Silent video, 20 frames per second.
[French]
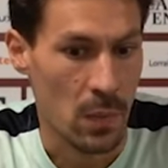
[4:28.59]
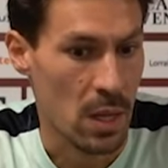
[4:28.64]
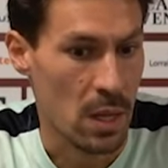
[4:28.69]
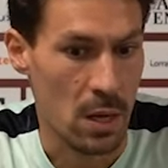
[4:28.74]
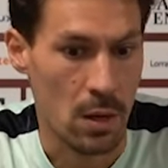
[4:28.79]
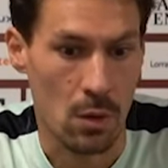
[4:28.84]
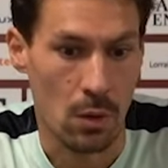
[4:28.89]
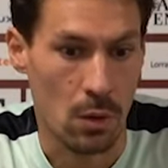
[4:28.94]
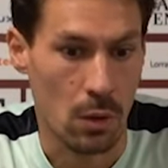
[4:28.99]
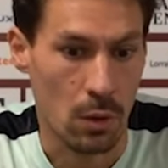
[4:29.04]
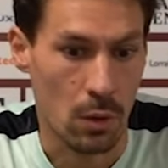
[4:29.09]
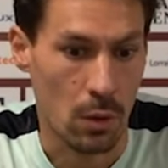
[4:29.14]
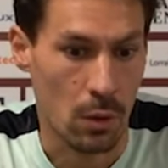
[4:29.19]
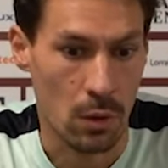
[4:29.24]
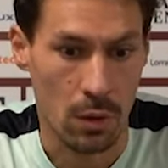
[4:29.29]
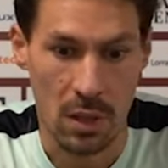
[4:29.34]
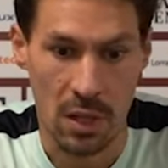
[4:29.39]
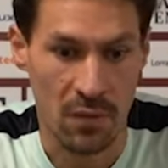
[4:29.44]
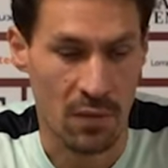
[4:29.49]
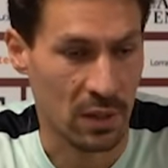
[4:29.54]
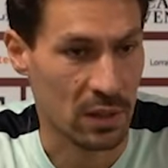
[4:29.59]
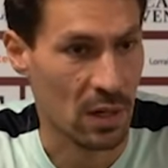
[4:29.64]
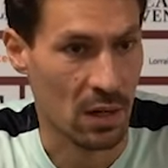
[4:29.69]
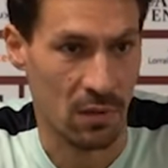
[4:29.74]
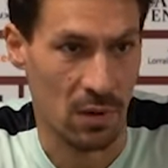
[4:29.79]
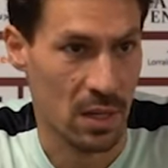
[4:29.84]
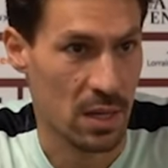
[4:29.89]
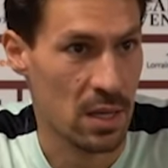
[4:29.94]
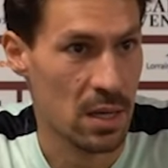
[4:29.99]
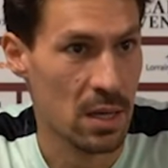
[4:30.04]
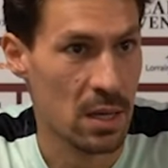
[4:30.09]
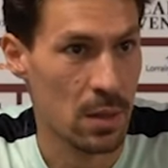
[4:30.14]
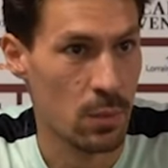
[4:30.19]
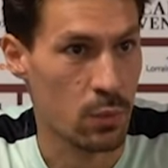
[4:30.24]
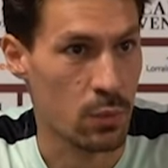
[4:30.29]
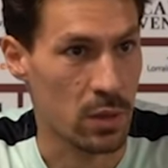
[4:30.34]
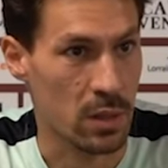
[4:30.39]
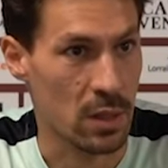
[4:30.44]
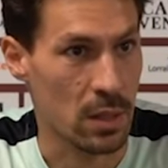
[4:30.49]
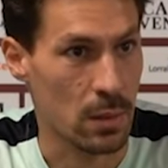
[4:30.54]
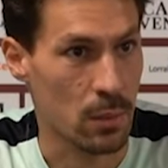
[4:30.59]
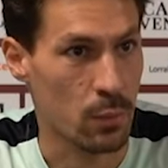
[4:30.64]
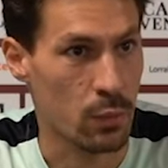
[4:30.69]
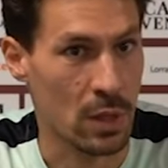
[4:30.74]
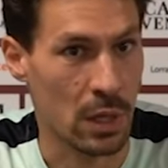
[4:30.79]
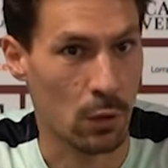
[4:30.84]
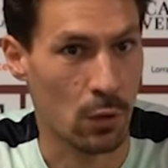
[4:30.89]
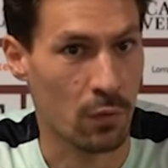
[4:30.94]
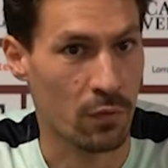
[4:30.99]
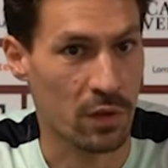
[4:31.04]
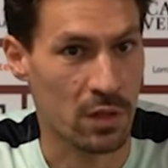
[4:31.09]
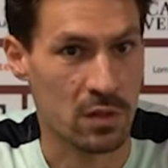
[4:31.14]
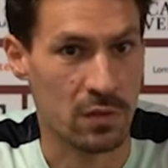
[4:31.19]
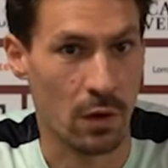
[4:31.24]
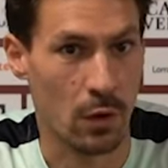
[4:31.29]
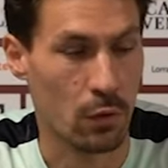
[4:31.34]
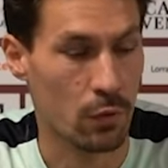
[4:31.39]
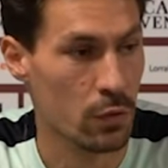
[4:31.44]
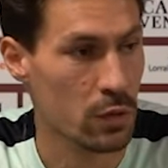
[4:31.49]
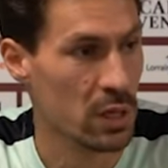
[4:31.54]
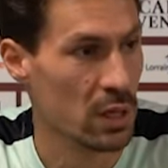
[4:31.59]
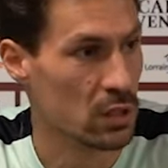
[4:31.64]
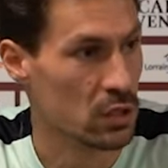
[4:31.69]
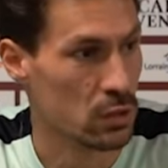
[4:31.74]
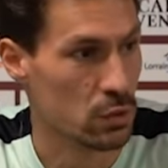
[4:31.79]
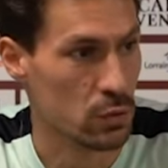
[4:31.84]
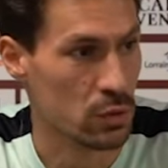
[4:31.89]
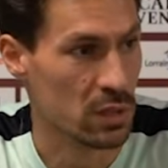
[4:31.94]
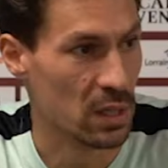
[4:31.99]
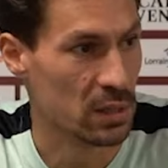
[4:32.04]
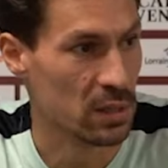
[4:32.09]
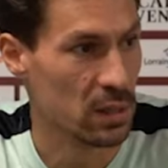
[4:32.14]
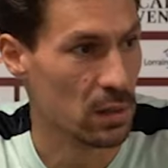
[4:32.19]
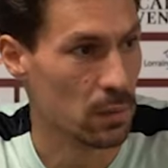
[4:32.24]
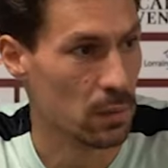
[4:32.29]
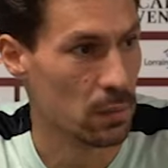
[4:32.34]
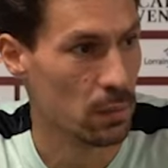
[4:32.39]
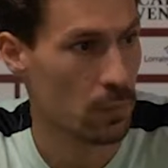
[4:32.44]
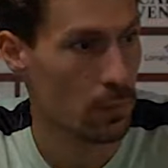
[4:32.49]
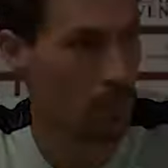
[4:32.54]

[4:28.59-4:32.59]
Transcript: Et il va travailler, et puis, et puis la confiance va revenir, j'en suis certain.